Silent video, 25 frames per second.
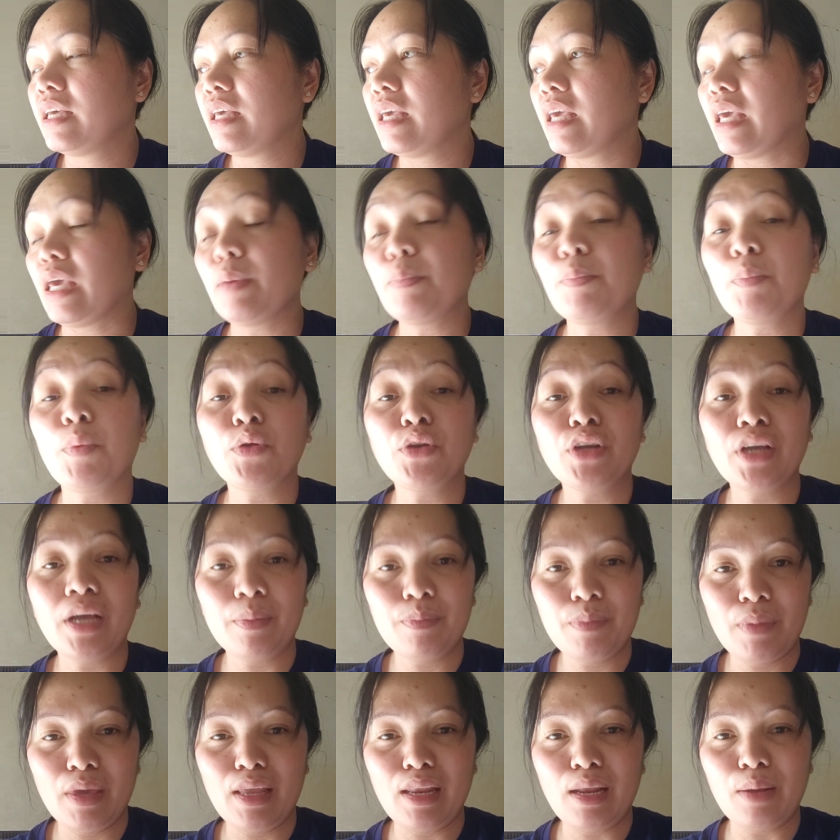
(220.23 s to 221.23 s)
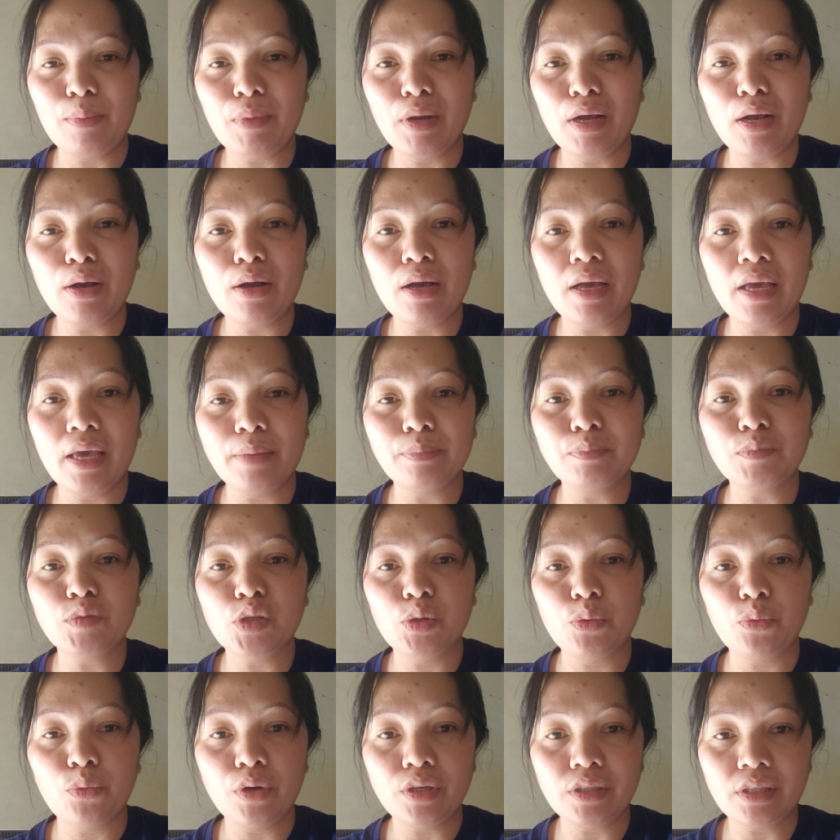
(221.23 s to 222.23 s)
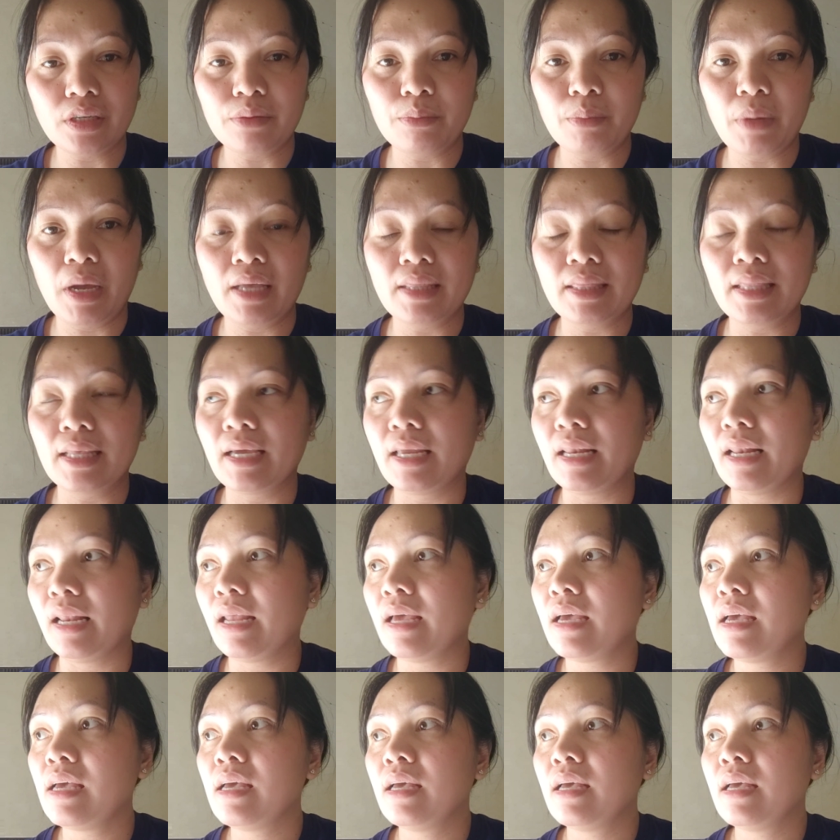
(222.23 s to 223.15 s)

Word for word: iipon kami ng mga empty water bottle.